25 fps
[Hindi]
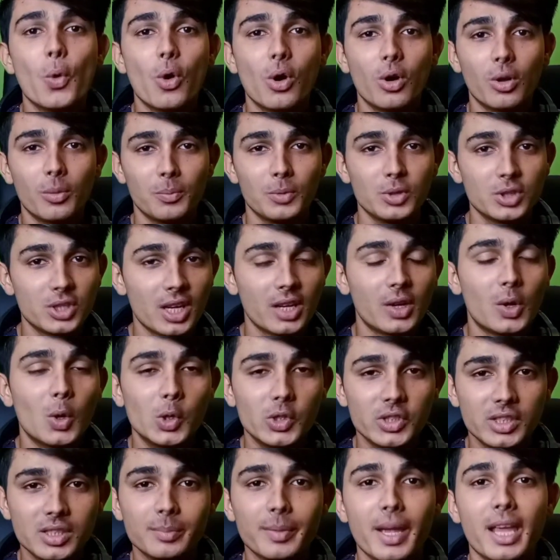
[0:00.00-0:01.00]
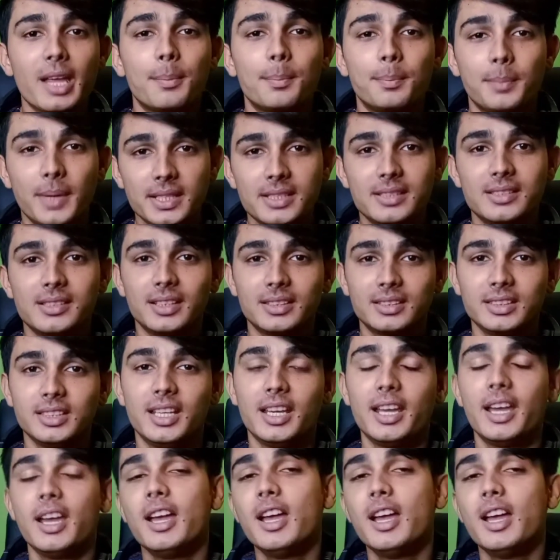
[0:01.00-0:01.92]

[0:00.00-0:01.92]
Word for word: और मुझे कौन सी माइक बेस्ट लगती है